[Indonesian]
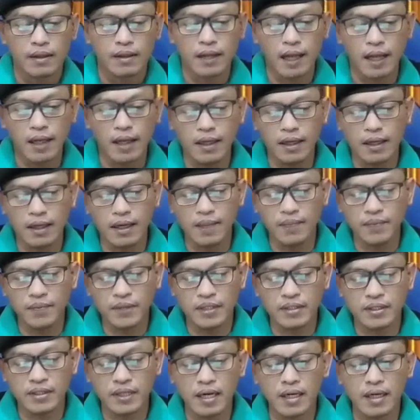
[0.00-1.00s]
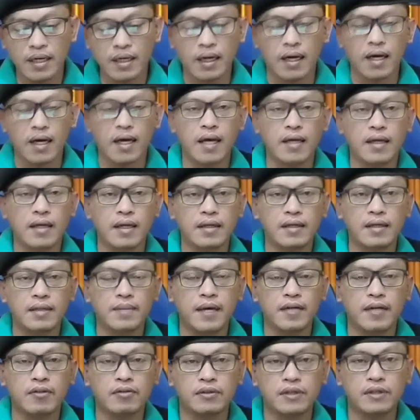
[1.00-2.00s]
Dari enam tersangka yang
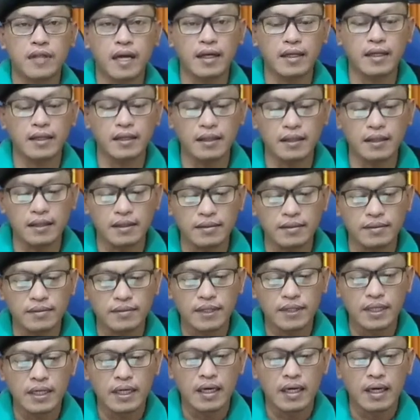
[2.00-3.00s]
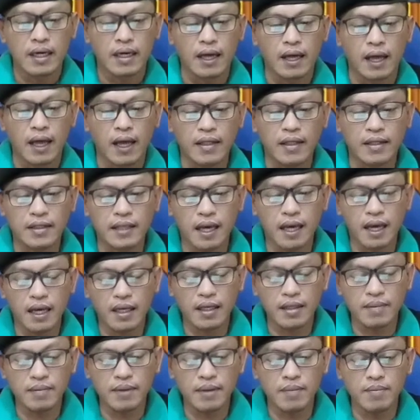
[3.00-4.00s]
dimaksud tadi hanya
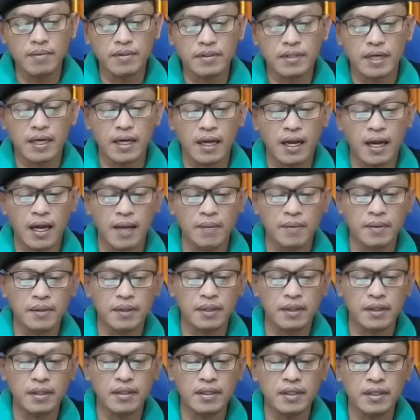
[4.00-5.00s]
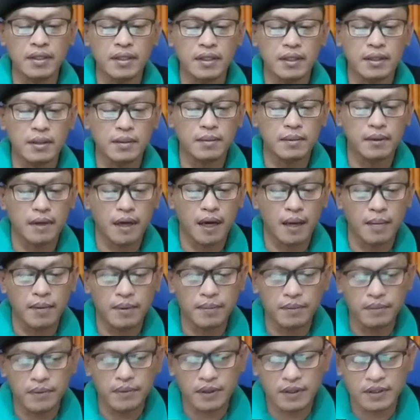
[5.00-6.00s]
Imam Besar Habib Rizik,
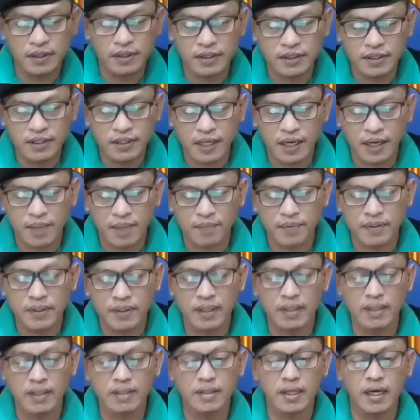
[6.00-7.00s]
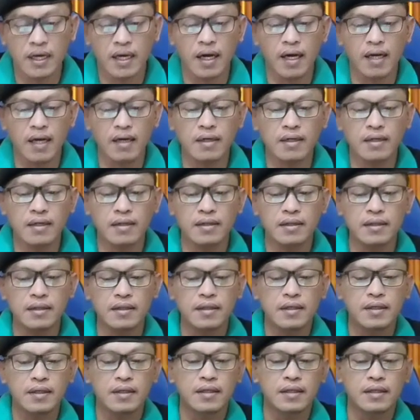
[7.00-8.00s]
Habib Rizik Sihab yang ditahan
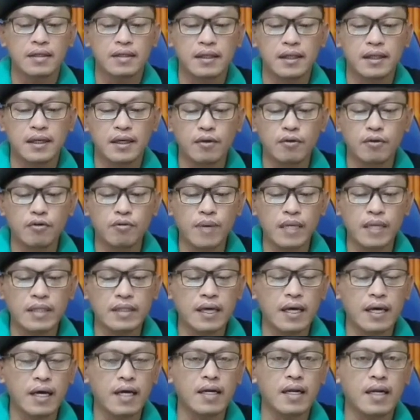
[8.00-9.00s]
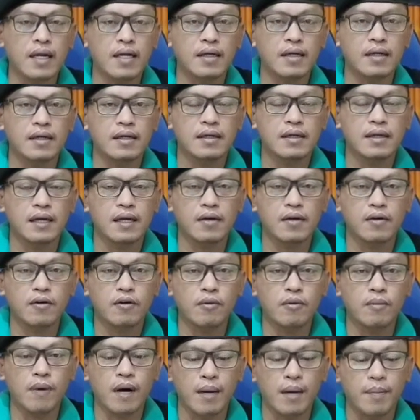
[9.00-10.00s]
di rumah tahanan
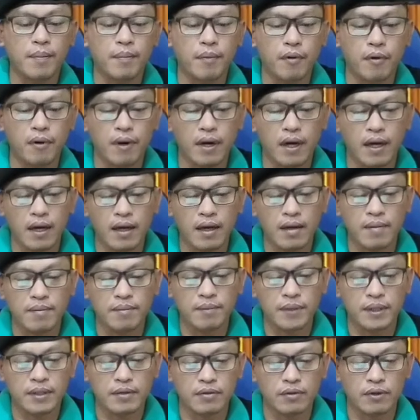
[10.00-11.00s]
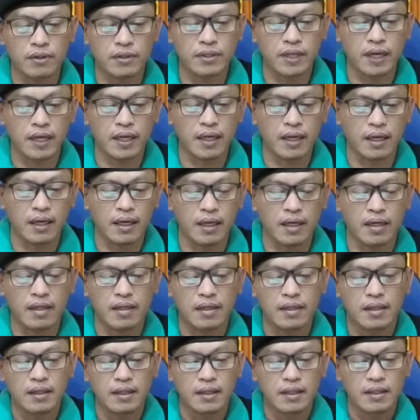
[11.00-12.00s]
narkoba Polda Metro Jaya.
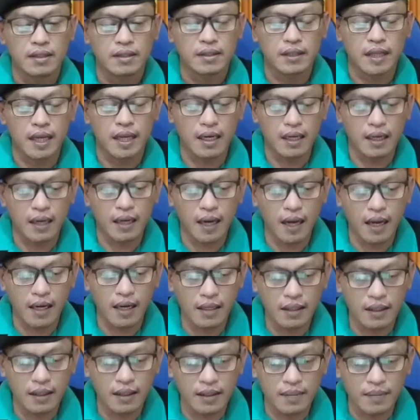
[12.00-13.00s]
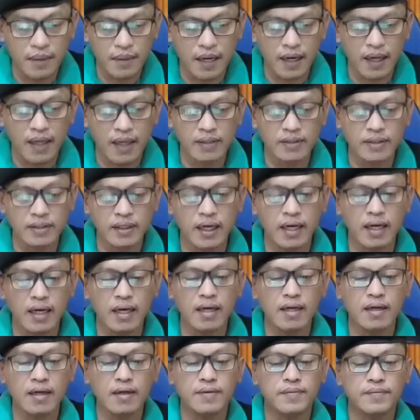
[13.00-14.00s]
Sedangkan lima
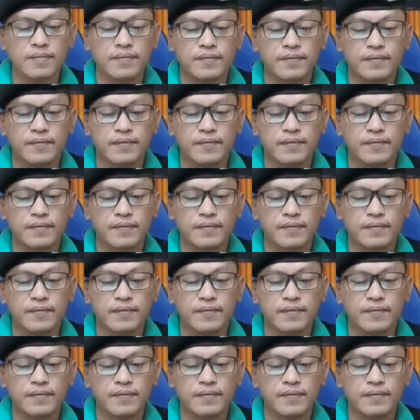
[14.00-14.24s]
lainnya